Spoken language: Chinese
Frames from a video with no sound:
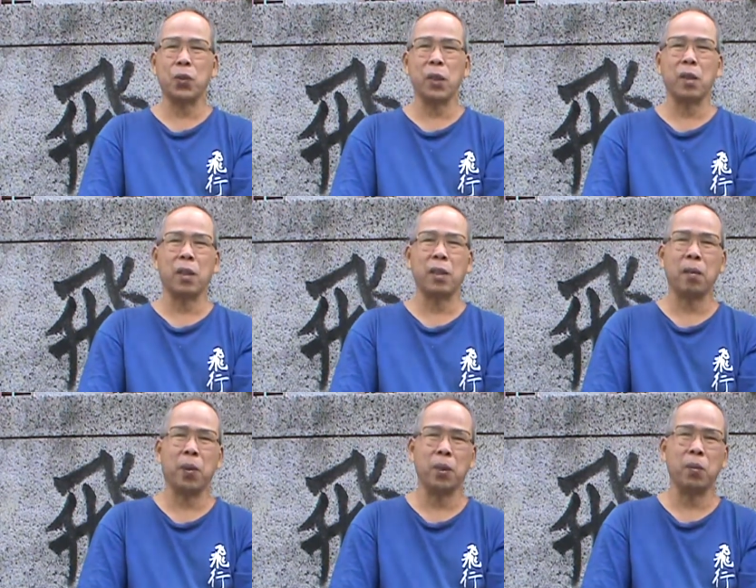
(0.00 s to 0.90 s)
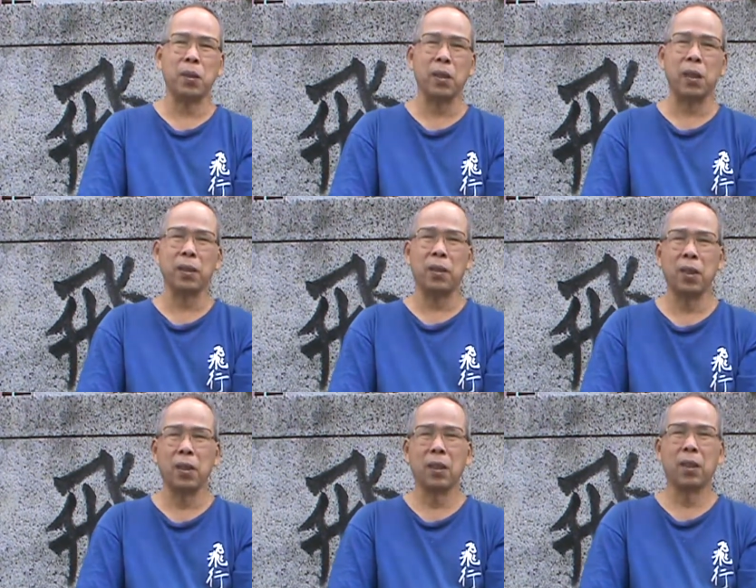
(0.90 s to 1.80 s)
最早三毛的文章。
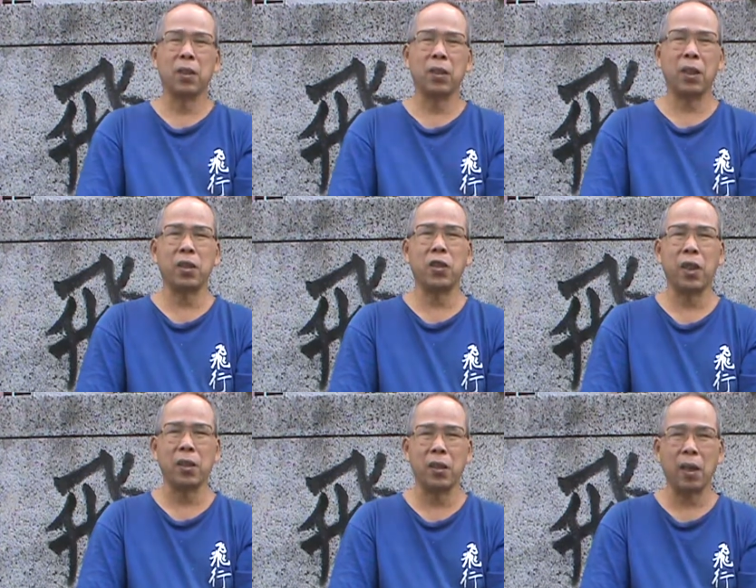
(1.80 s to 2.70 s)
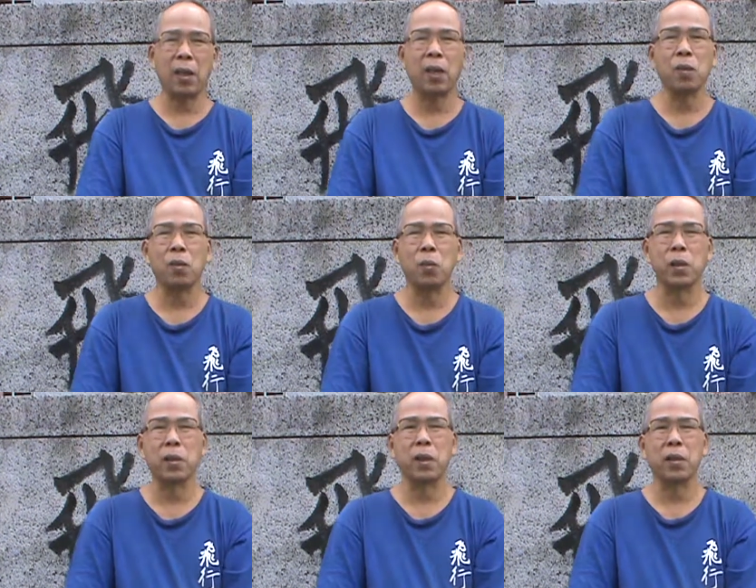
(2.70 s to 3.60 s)
他在讲撒哈拉的故
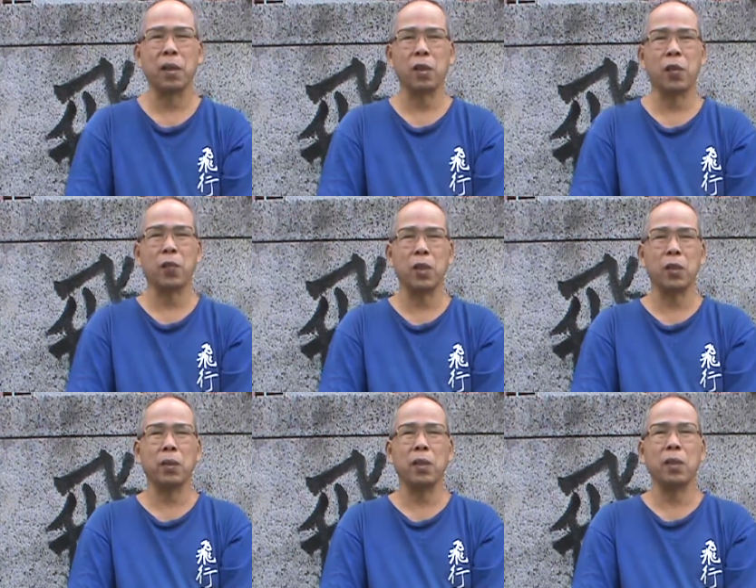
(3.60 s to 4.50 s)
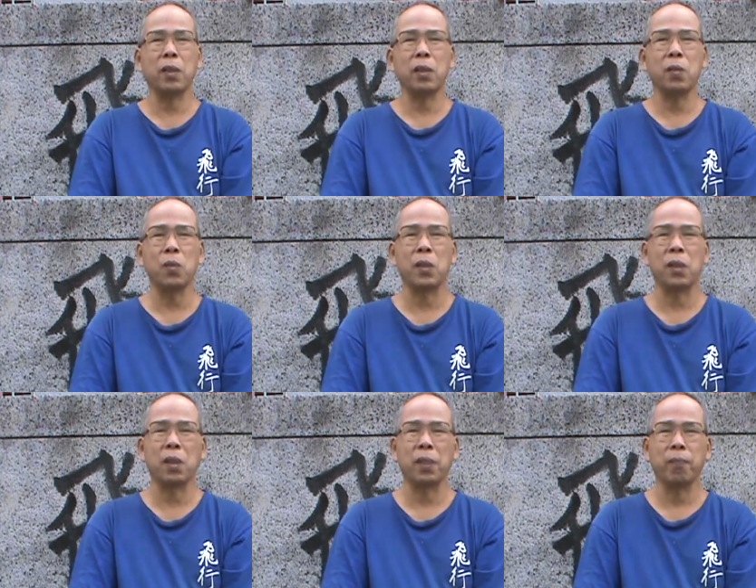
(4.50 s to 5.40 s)
事啊，讲那些非洲的那些故
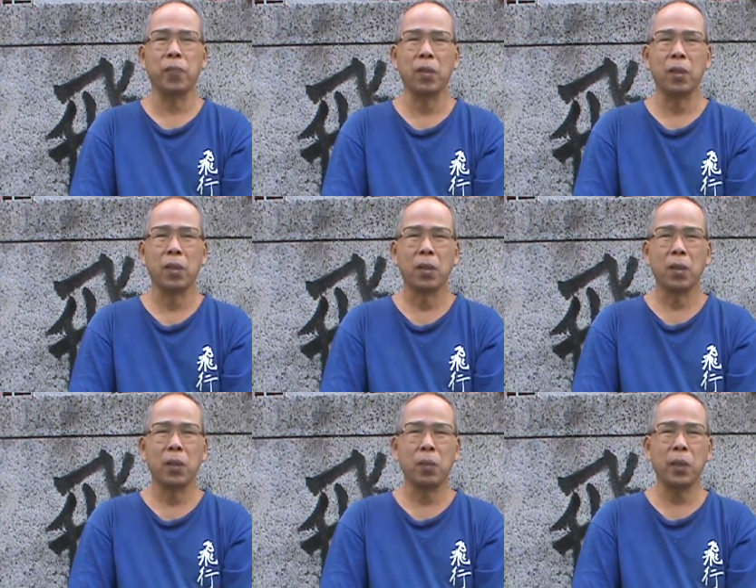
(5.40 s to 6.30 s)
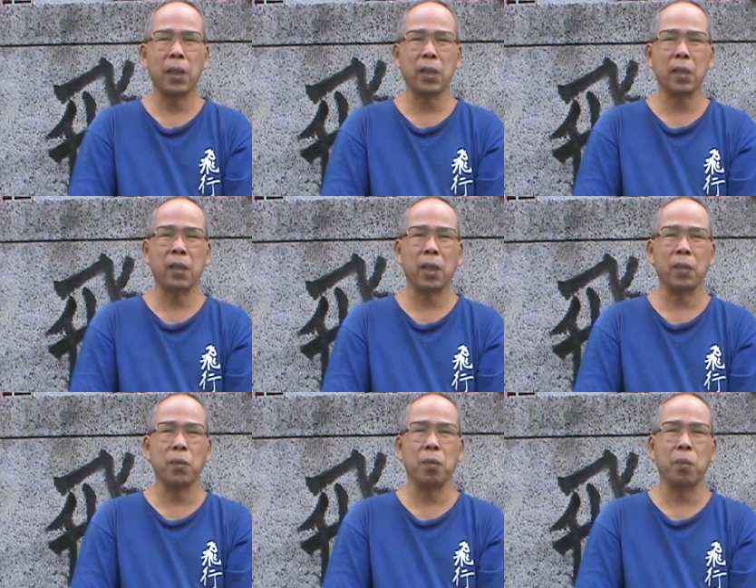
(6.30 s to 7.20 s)
事啊。我一开始是啊，
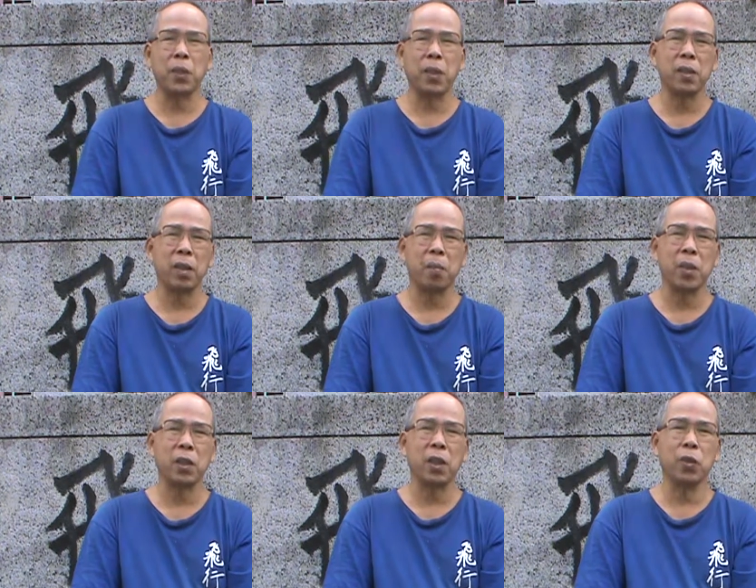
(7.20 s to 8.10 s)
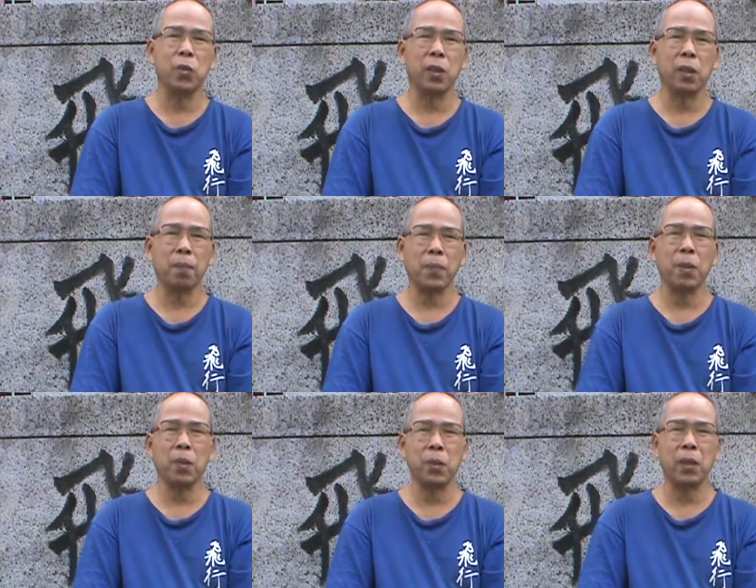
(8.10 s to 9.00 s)
因为我不知道三毛是个女的，
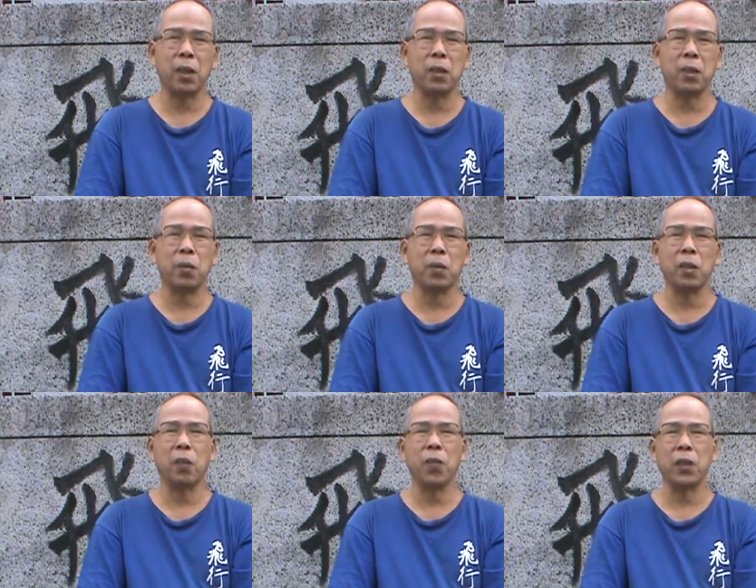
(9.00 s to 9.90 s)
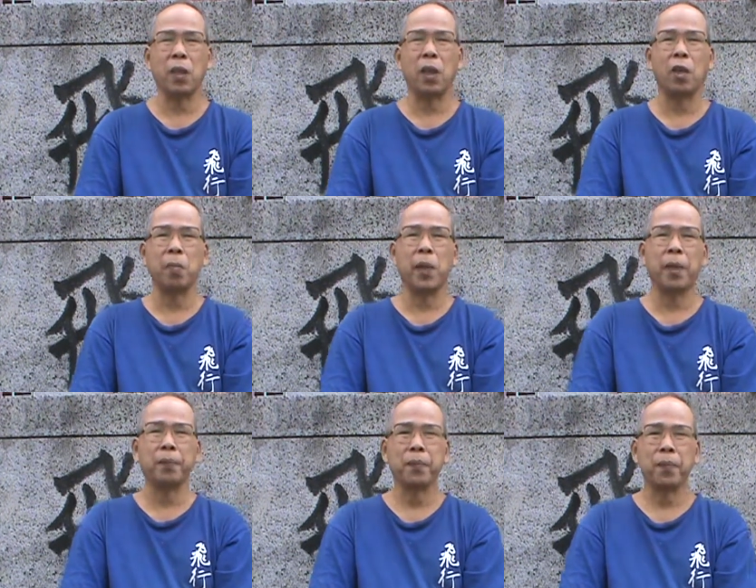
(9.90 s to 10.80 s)
我觉得她写的文章非常豪迈，